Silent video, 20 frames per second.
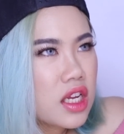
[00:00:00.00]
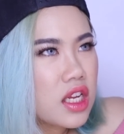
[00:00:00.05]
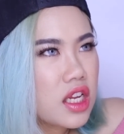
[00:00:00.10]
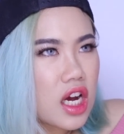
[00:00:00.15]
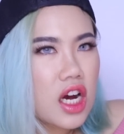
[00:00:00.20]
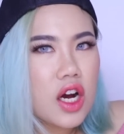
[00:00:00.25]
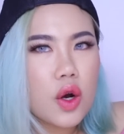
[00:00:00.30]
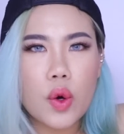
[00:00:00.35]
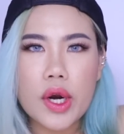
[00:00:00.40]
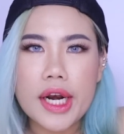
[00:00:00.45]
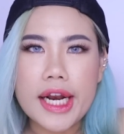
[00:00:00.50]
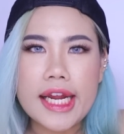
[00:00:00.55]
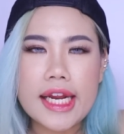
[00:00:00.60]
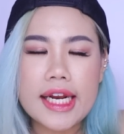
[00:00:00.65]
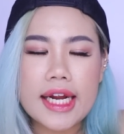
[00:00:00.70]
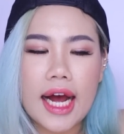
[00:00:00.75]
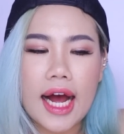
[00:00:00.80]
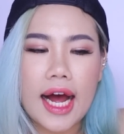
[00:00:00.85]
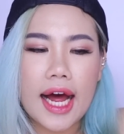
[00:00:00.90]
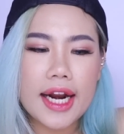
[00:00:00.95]
เยอะกว่านี้
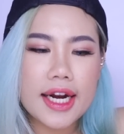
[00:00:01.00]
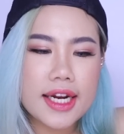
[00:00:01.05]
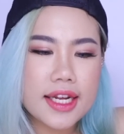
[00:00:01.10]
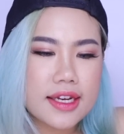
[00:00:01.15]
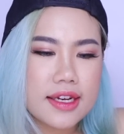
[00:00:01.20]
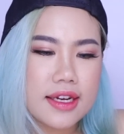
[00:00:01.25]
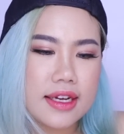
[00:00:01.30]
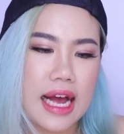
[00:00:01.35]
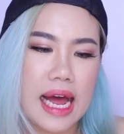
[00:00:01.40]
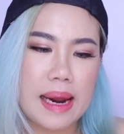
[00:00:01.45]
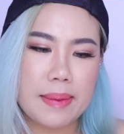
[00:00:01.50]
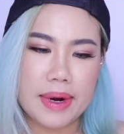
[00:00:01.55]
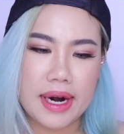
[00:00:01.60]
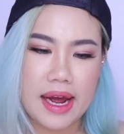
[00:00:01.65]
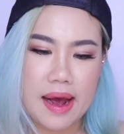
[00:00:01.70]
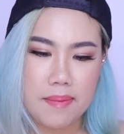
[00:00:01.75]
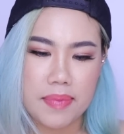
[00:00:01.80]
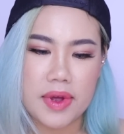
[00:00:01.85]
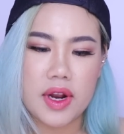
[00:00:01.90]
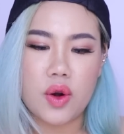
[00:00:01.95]
นะคะ นั่นคือการมา
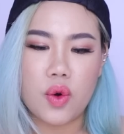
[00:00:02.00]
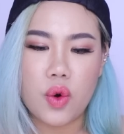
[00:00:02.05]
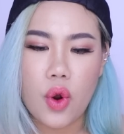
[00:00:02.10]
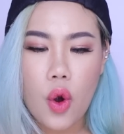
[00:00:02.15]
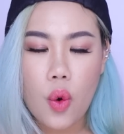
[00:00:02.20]
ทำเป็น